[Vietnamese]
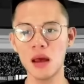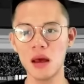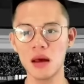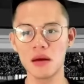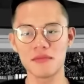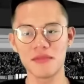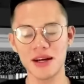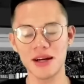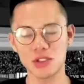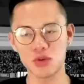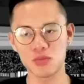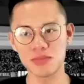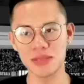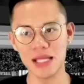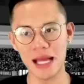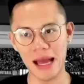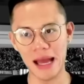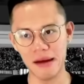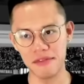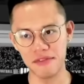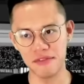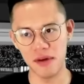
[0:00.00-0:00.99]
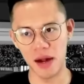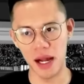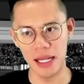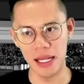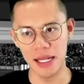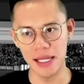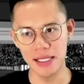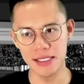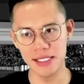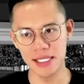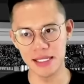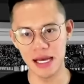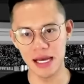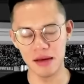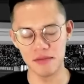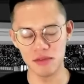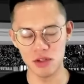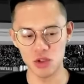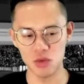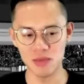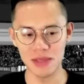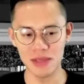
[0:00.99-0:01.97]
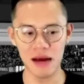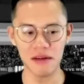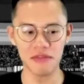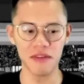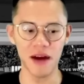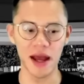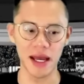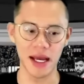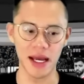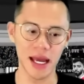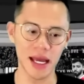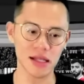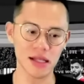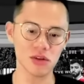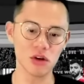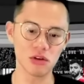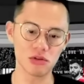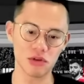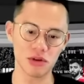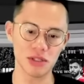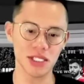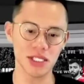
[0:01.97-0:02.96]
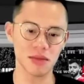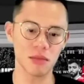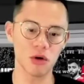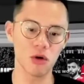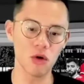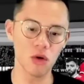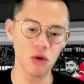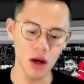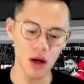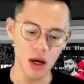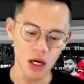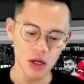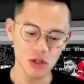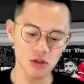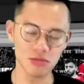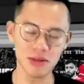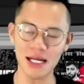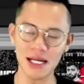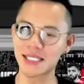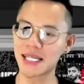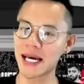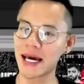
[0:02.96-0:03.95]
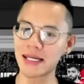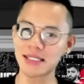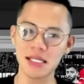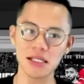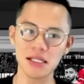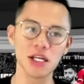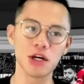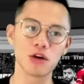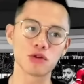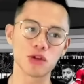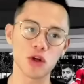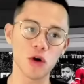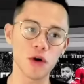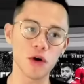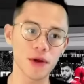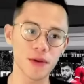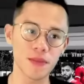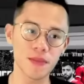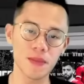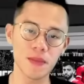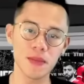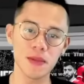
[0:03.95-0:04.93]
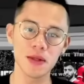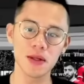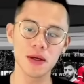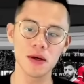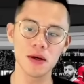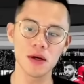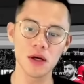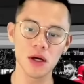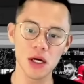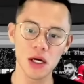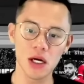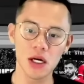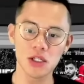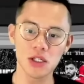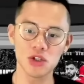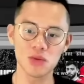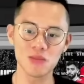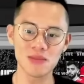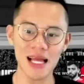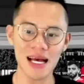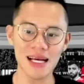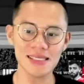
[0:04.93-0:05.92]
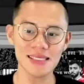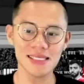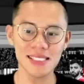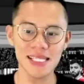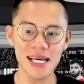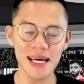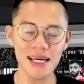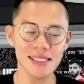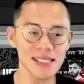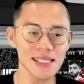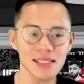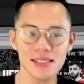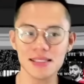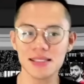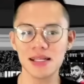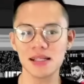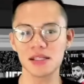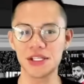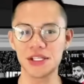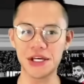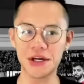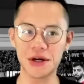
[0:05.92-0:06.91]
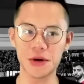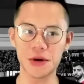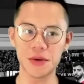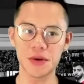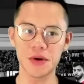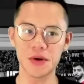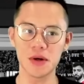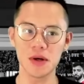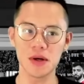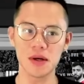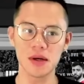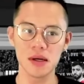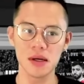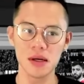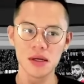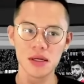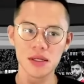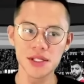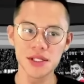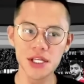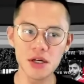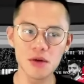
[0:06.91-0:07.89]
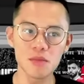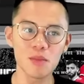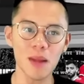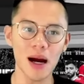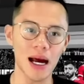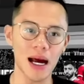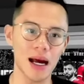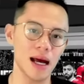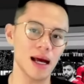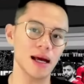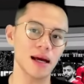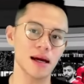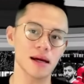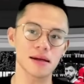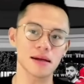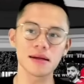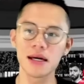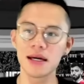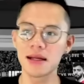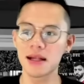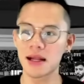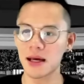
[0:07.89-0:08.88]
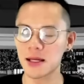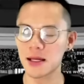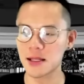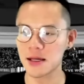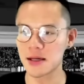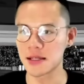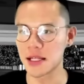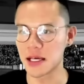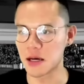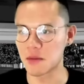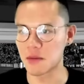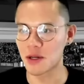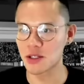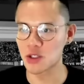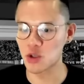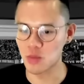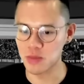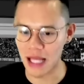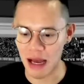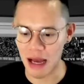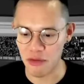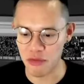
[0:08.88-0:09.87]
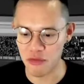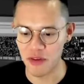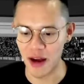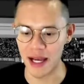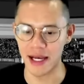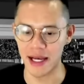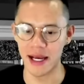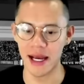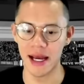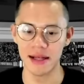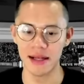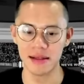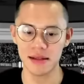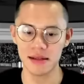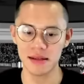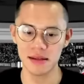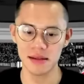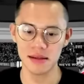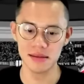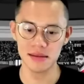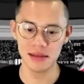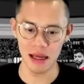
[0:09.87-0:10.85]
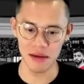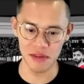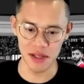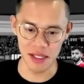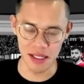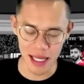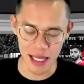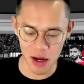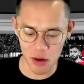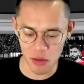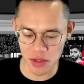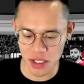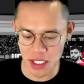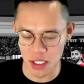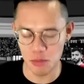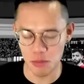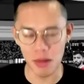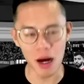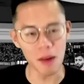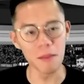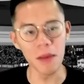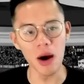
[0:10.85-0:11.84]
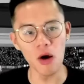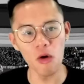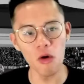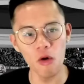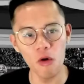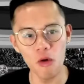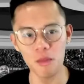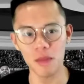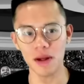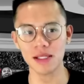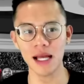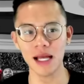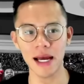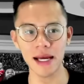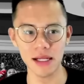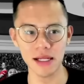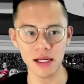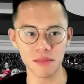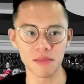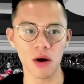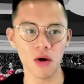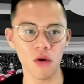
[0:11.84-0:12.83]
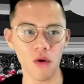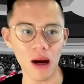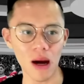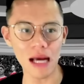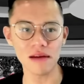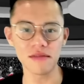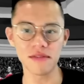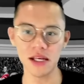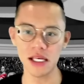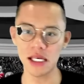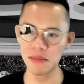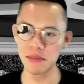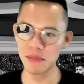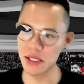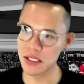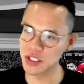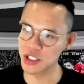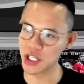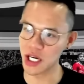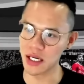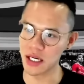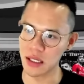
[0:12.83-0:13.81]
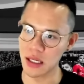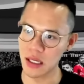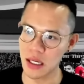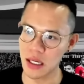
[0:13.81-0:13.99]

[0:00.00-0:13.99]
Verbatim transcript: Và chúng ta phải lên trên này và chúng ta phải khen đội tuyển trạch em u. Chúng ta chê rất nhiều rồi. Chúng ta chê rất rất nhiều. Nhưng mà đây là cái thời điểm mà chúng ta phải khen. Tại vì nếu như mà em u mà thay được Maguire với Kim Min Jae